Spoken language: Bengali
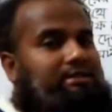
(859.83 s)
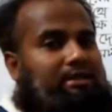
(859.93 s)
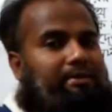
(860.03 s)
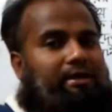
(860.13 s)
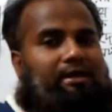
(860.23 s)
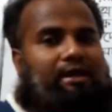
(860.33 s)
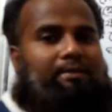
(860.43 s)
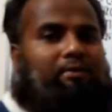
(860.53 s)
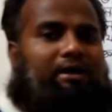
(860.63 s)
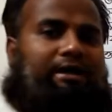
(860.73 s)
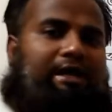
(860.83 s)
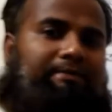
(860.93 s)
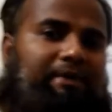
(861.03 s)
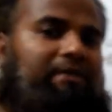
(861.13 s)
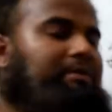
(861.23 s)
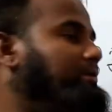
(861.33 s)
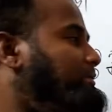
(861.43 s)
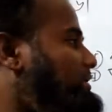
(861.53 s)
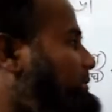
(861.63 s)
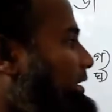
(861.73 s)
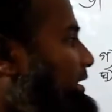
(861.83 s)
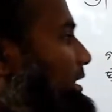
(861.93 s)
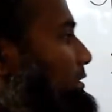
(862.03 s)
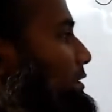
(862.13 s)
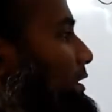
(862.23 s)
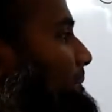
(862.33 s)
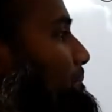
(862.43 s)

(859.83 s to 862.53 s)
যাবে আমরা একবারই বের করতে পারি খেয়াল করো